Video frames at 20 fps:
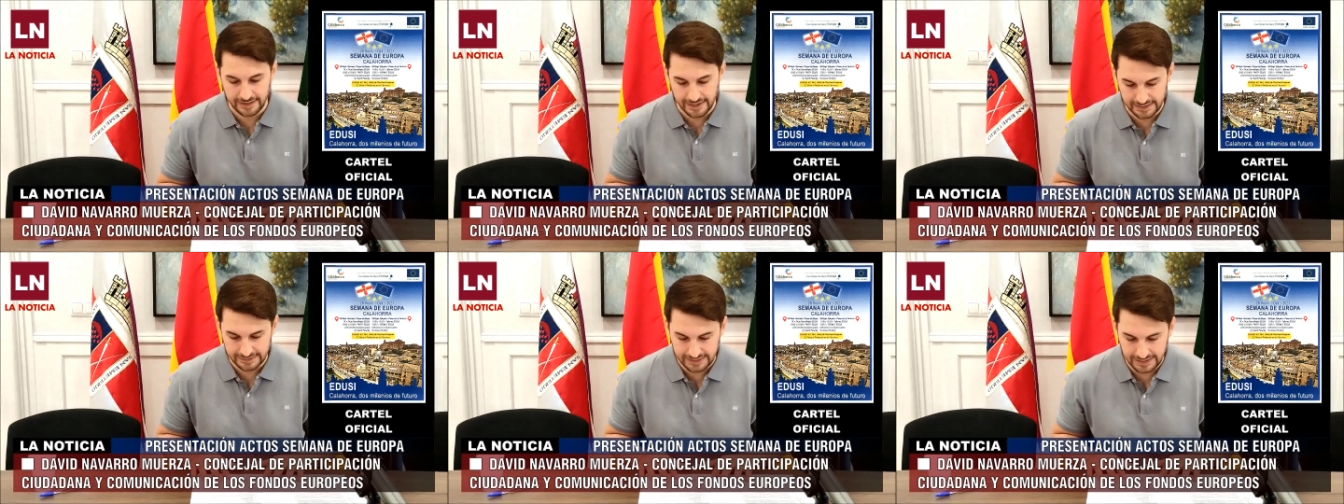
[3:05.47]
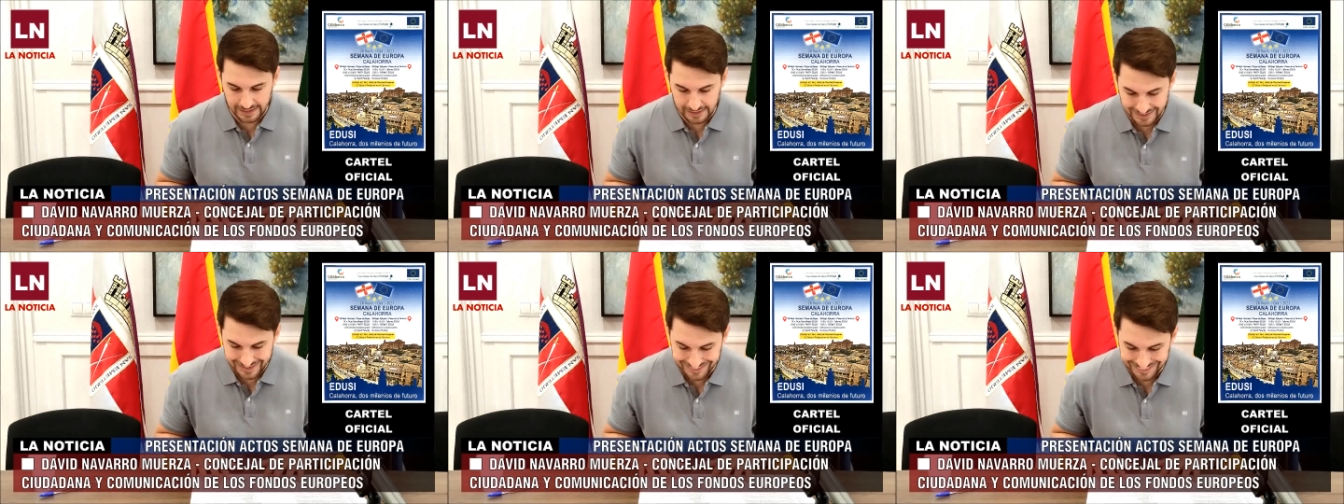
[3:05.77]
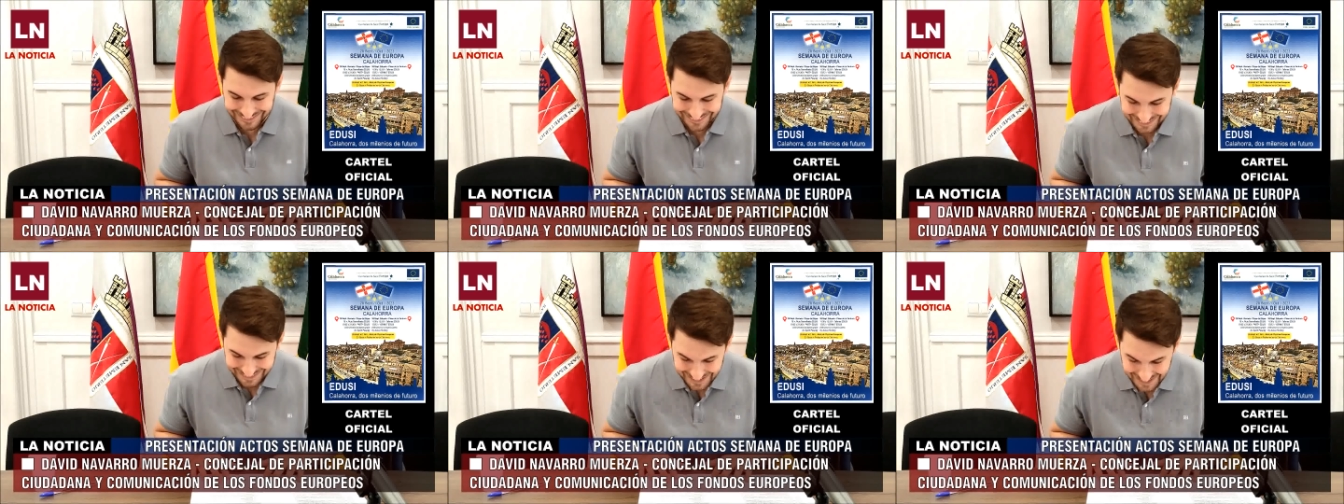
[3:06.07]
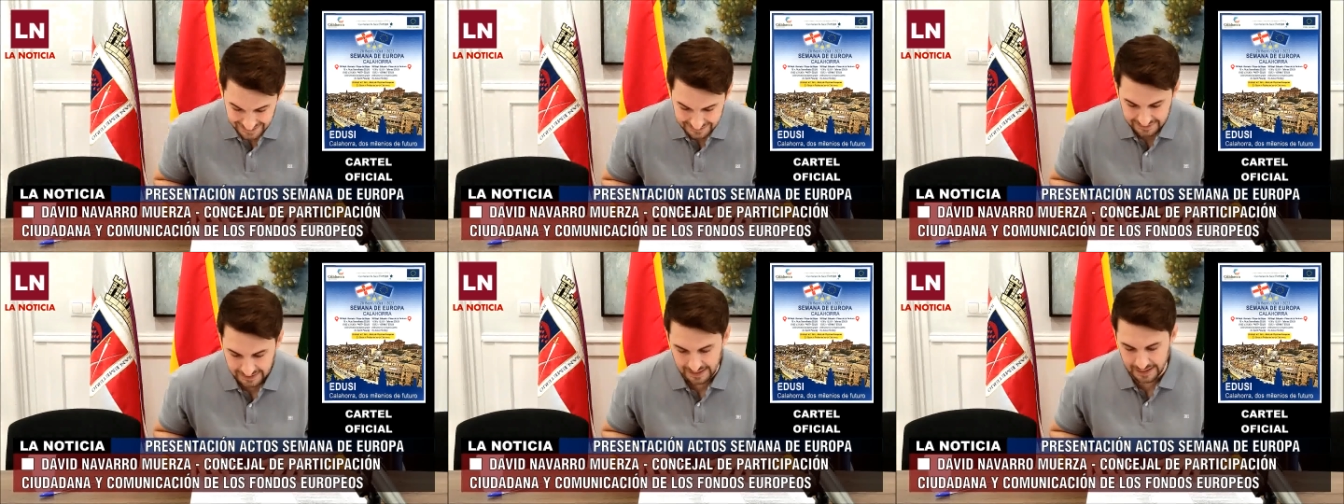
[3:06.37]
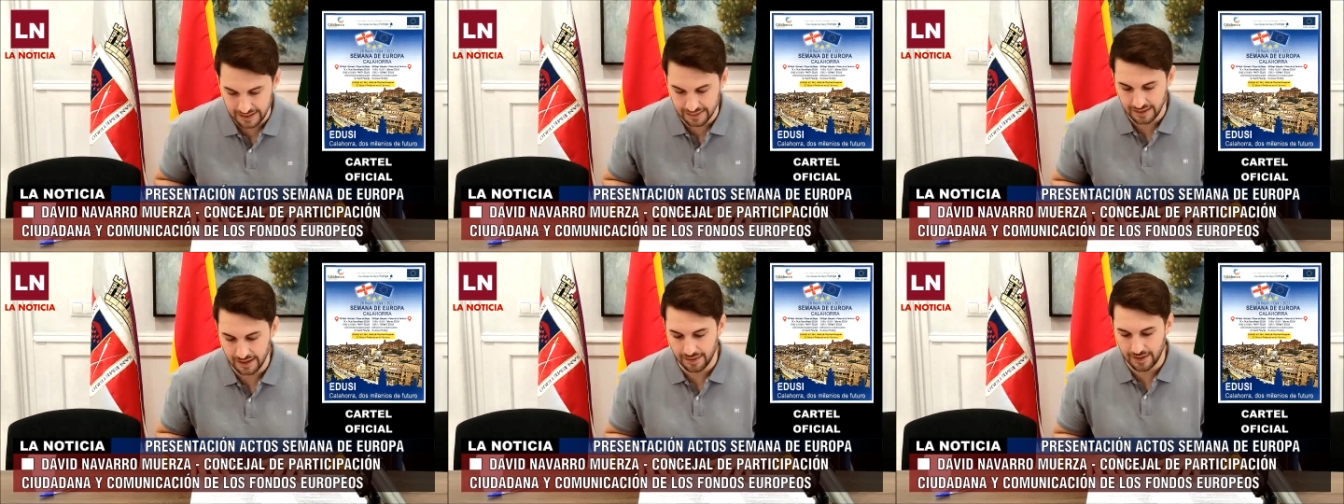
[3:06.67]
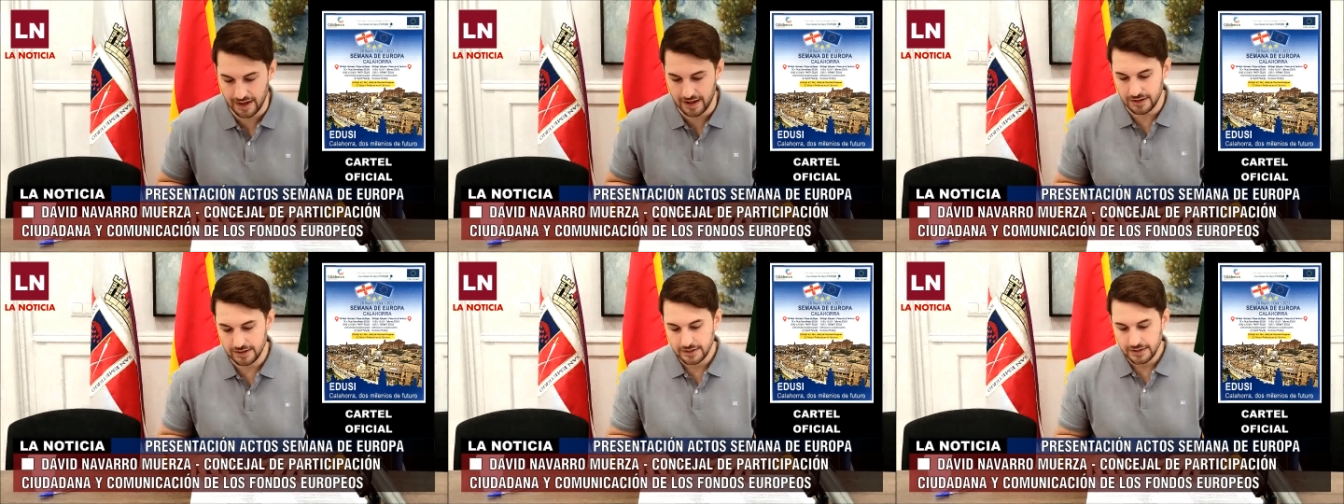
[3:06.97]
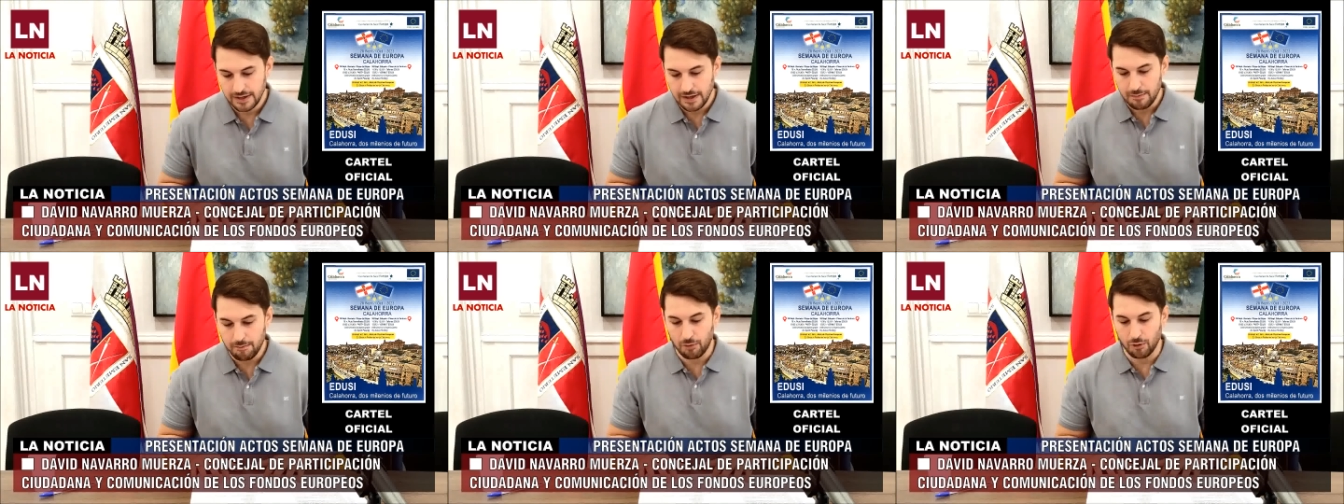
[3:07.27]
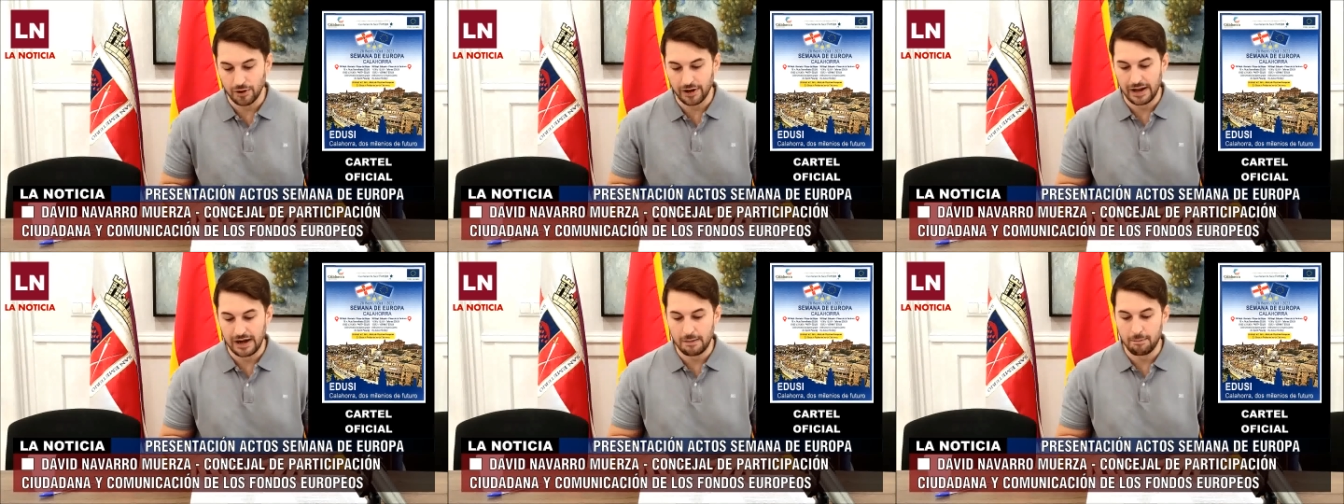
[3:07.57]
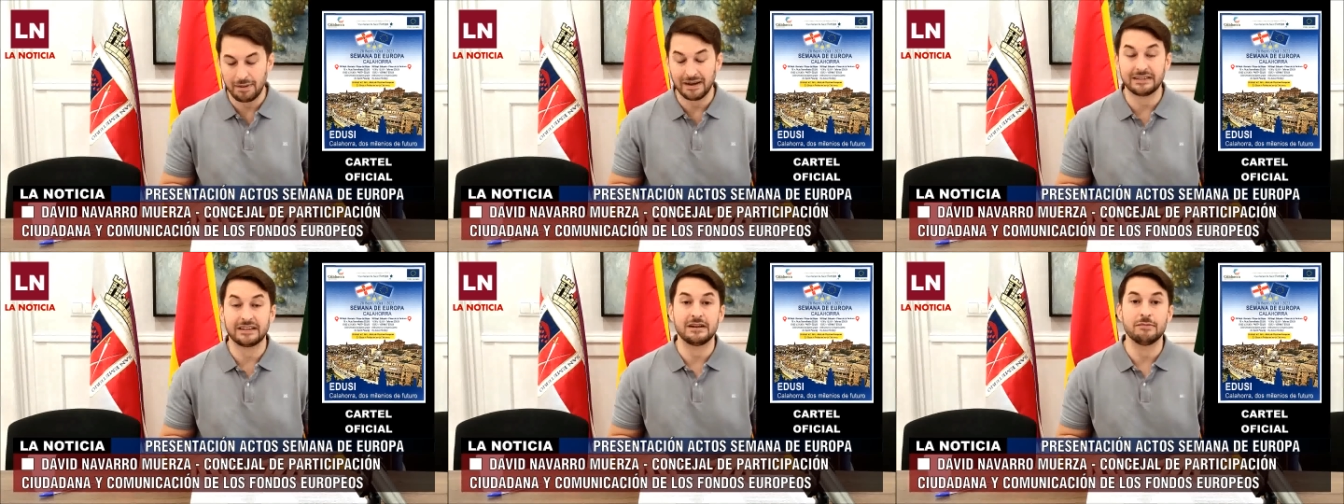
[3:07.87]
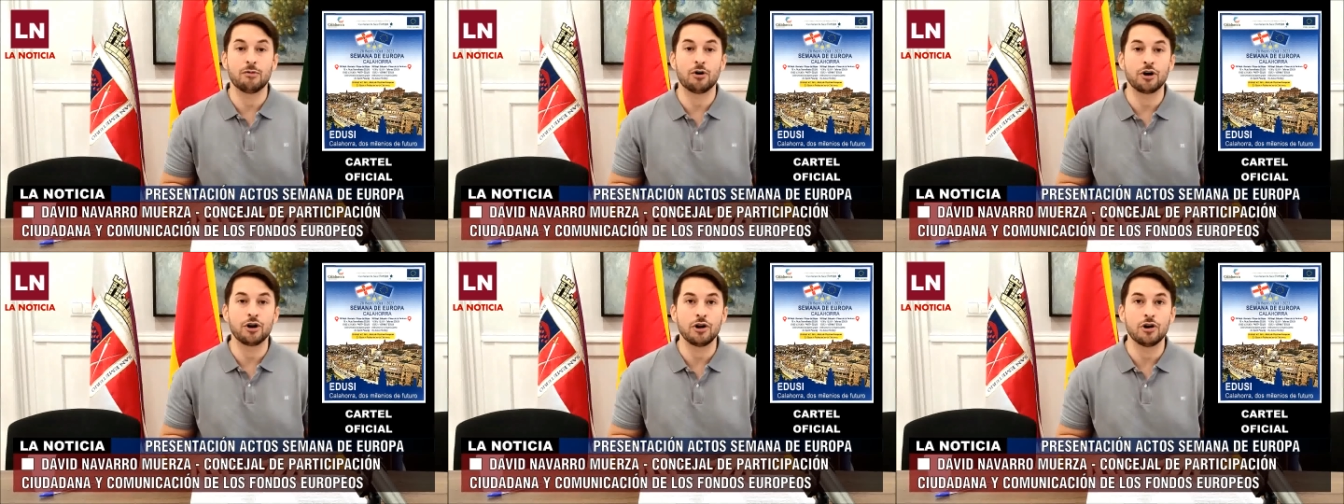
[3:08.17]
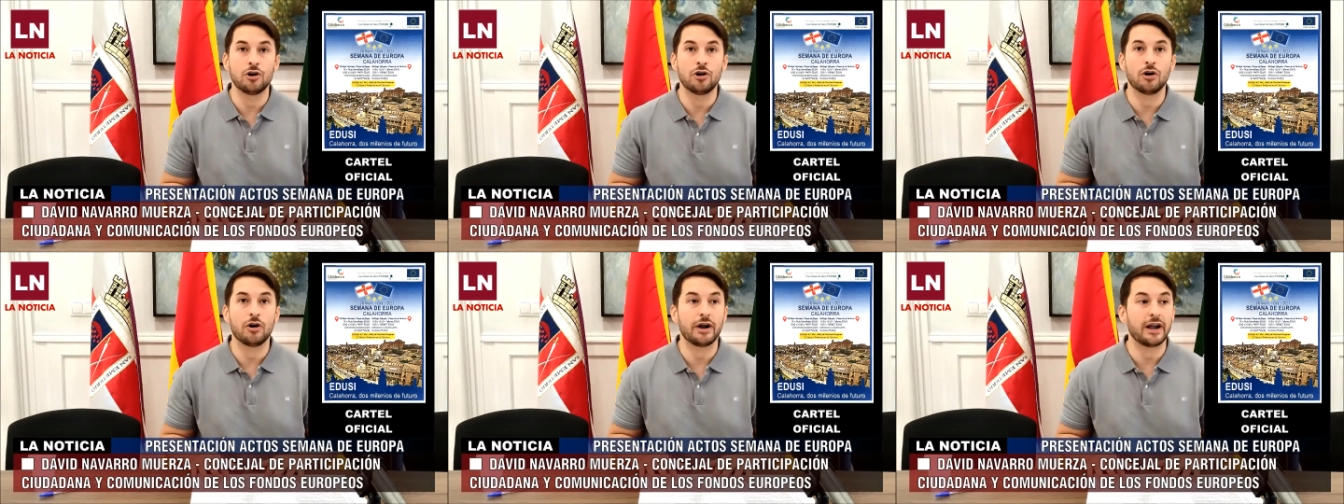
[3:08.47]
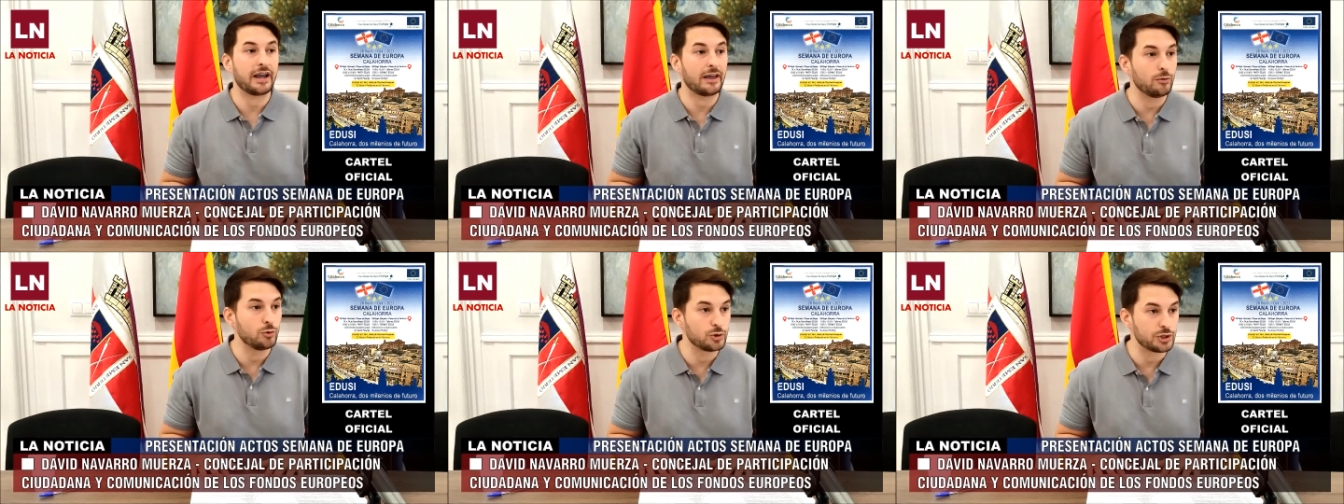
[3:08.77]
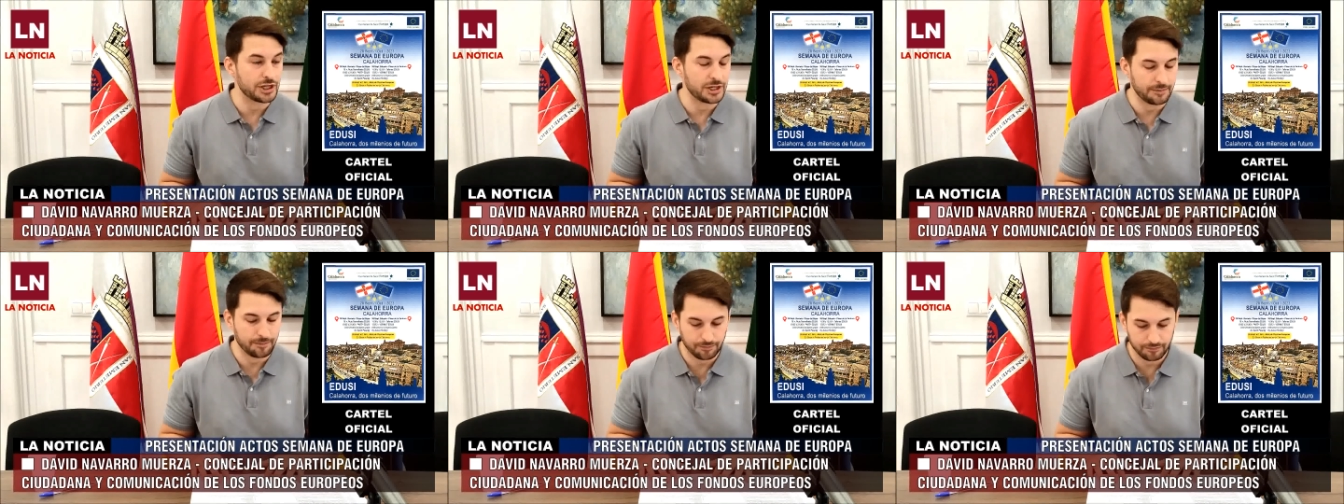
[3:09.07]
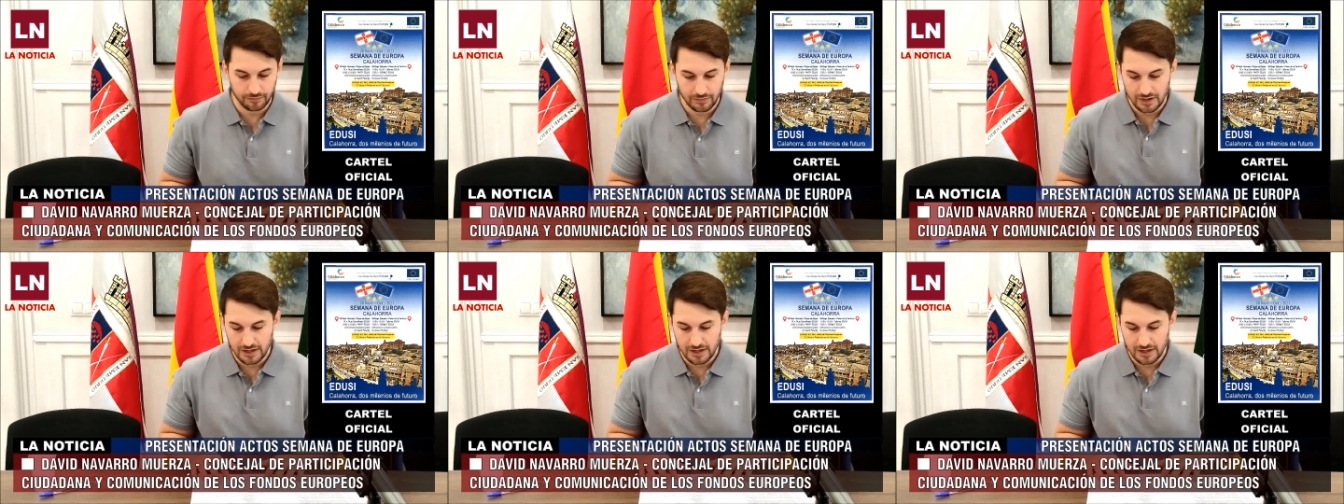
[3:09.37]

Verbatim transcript: teatralizada por el patrimonio Edusi.